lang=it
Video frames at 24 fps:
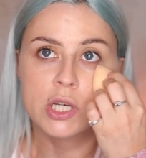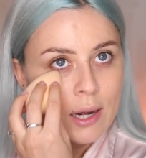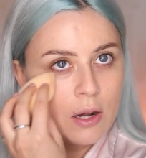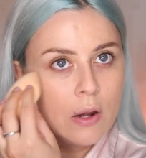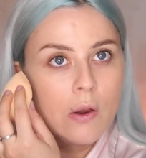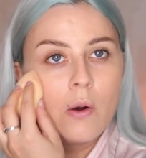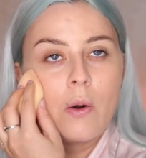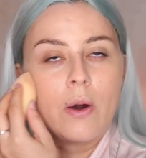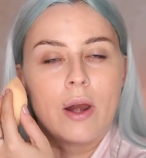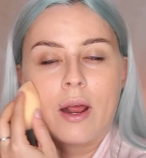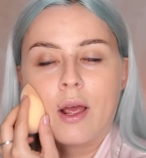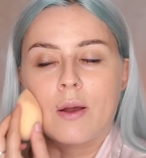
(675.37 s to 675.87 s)

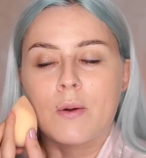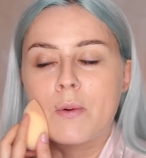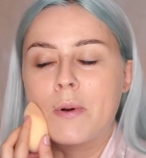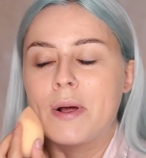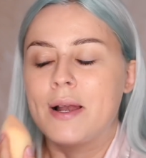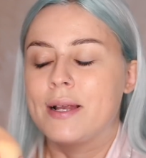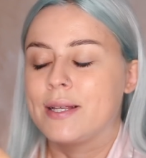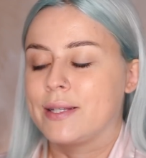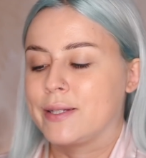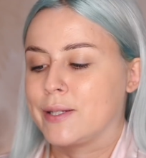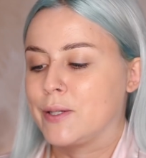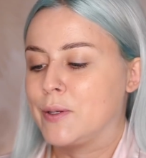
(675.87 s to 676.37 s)
Allora,
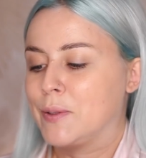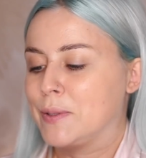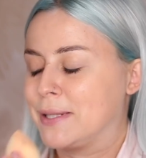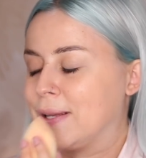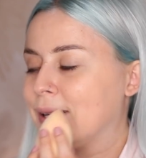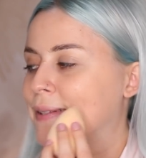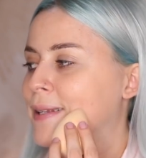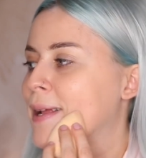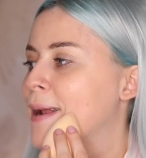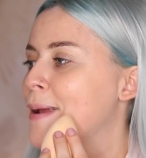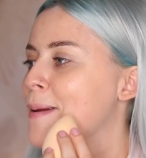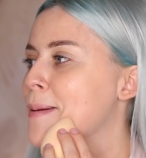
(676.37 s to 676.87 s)
quali sono
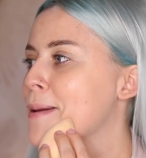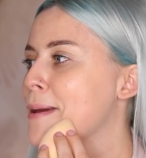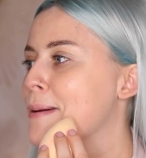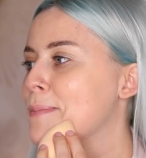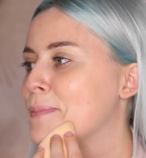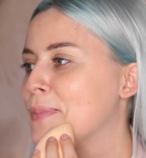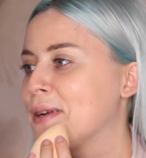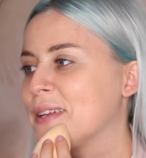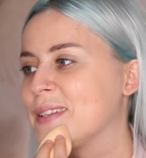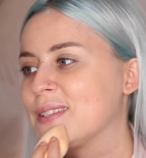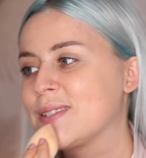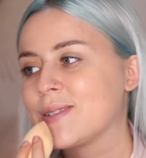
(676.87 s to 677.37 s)
state le mie
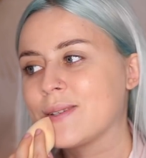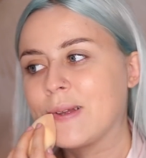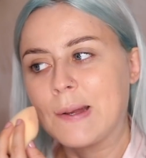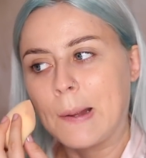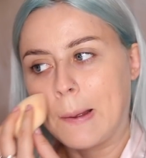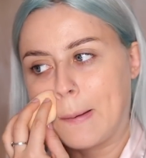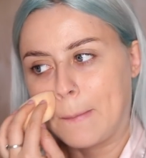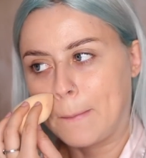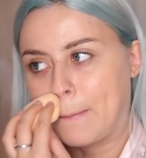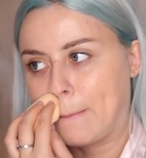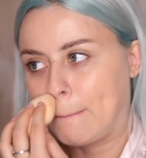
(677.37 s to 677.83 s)
impressioni?